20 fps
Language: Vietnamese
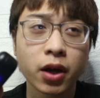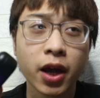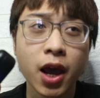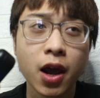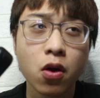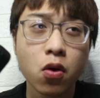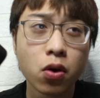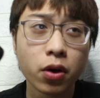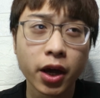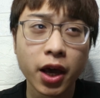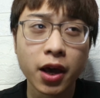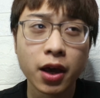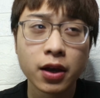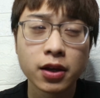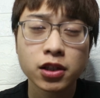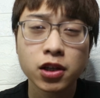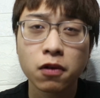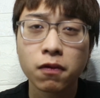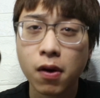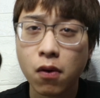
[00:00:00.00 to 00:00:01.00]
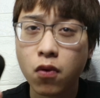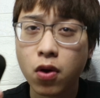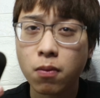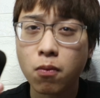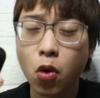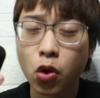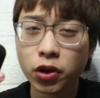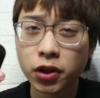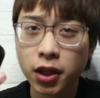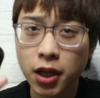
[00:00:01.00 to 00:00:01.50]
nghe ok trong vòng khoảng
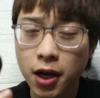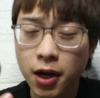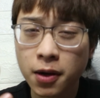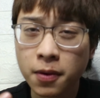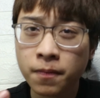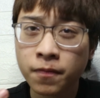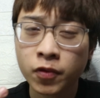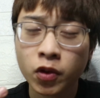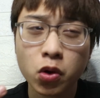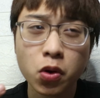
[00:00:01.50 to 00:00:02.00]
4 tiếng